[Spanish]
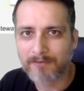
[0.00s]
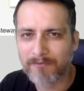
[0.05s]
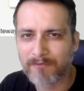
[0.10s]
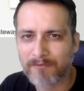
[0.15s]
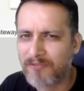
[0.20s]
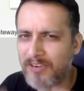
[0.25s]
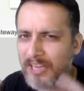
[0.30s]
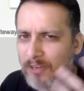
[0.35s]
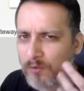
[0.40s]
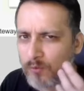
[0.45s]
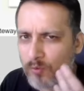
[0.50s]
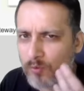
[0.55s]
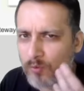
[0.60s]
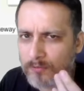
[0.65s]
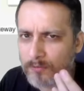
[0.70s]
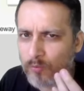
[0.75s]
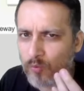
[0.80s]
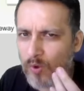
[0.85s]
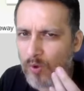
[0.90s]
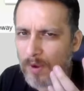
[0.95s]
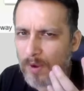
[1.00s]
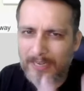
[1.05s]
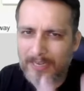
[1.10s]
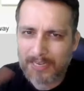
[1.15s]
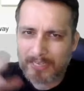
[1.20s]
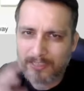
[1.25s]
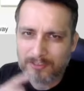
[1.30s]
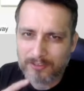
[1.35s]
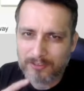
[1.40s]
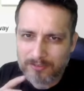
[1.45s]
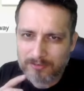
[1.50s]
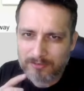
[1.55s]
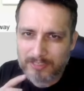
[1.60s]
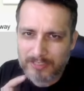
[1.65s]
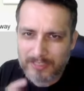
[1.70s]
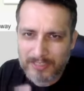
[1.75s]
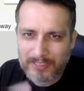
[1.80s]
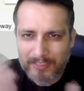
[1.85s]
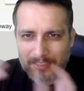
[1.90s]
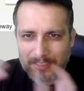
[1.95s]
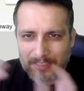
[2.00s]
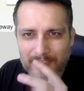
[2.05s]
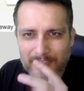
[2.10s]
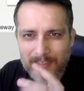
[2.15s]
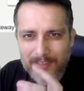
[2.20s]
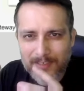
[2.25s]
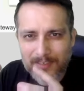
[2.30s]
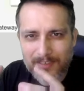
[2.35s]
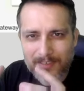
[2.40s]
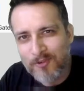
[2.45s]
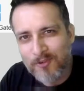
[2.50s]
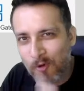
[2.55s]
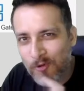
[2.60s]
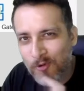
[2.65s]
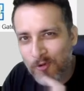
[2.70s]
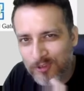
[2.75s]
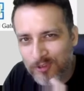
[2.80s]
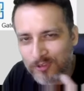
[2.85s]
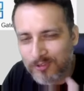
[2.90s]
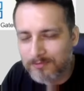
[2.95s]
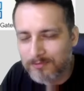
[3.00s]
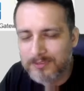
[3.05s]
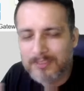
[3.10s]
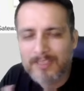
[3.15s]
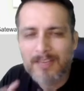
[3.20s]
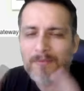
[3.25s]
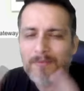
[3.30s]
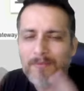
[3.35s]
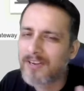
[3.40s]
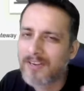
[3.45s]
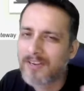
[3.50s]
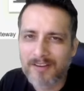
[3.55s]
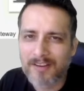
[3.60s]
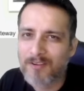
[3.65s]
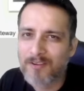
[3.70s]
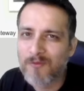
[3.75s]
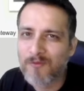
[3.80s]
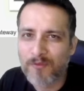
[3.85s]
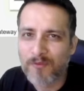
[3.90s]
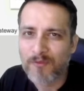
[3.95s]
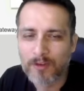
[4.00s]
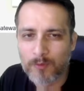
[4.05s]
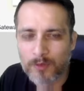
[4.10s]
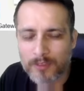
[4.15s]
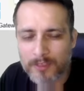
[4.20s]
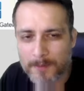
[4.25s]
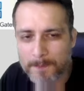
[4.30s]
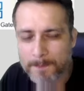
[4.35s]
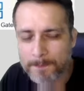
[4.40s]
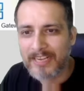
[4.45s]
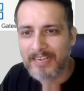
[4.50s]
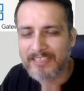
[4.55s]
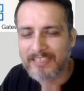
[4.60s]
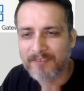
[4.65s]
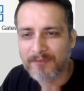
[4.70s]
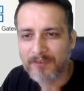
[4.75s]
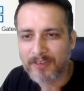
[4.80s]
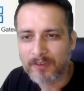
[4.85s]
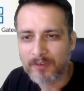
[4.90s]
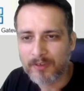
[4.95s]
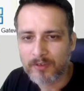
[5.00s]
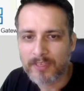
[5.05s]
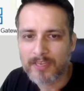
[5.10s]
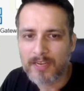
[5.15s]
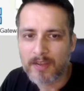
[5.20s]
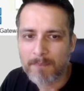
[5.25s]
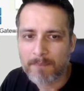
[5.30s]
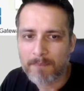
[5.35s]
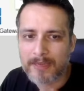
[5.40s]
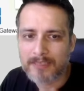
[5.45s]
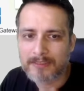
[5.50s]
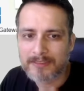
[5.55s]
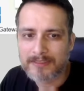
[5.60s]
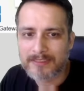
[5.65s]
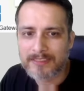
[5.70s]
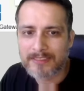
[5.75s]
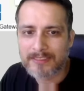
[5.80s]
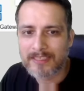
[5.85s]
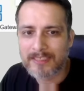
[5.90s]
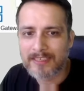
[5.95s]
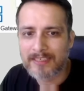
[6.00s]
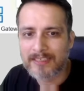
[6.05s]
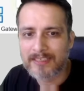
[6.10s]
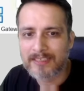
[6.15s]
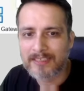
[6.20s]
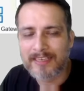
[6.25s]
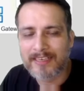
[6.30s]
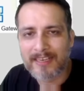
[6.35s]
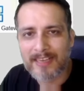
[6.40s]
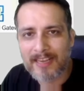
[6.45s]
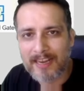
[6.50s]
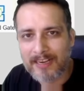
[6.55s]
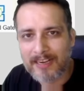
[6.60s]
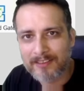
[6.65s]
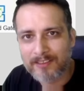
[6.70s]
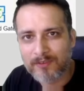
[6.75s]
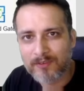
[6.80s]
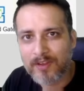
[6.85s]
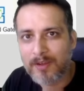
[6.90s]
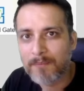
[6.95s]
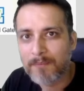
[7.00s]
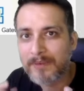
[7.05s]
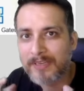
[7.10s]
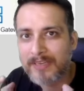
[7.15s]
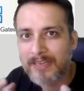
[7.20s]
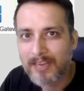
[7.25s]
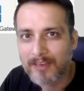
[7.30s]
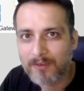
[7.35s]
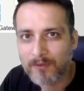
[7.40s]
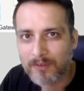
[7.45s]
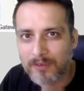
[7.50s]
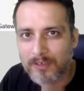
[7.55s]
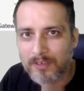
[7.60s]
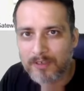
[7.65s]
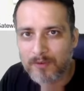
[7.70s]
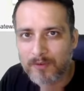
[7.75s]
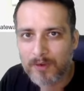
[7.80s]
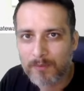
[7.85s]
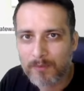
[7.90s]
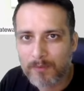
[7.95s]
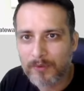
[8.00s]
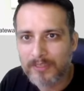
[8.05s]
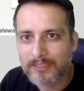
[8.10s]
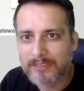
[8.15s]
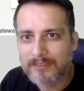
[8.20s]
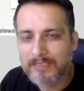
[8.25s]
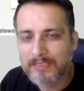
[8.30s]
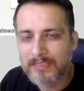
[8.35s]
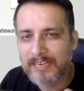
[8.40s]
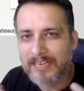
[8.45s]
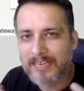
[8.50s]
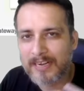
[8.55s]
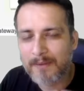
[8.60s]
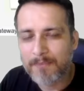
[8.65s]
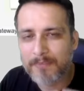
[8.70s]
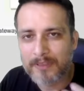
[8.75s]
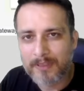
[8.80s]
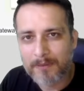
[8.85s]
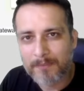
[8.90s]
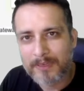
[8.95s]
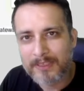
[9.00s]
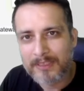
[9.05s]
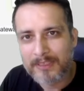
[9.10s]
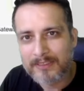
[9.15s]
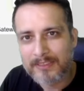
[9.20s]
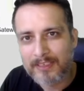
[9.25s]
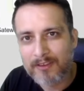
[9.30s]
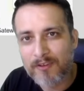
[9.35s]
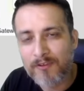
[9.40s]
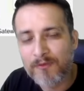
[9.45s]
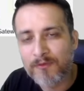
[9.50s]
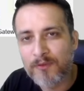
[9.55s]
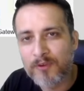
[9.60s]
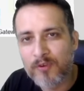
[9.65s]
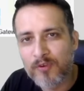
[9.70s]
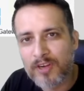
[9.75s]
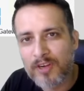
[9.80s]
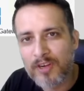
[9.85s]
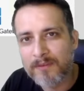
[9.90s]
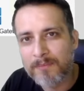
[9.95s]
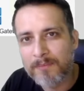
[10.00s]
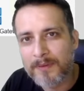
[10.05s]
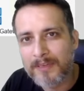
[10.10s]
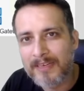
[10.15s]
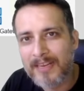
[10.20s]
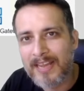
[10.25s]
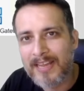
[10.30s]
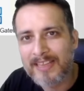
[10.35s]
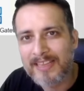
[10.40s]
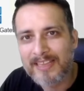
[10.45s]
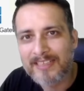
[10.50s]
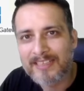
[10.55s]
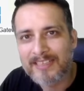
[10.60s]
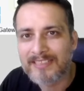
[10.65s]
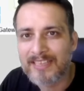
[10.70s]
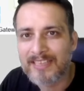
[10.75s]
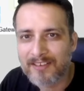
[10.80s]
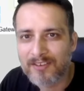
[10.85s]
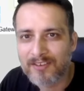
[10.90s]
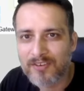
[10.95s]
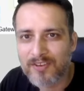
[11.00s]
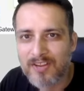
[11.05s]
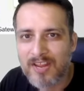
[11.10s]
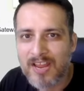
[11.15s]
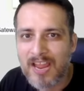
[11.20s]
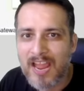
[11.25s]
framework o aplicación que genera código, digamos que es un framework, ¿ya? Este framework es capaz de crearte un API Gateway, el cual puedes rápidamente configurar para adaptarlo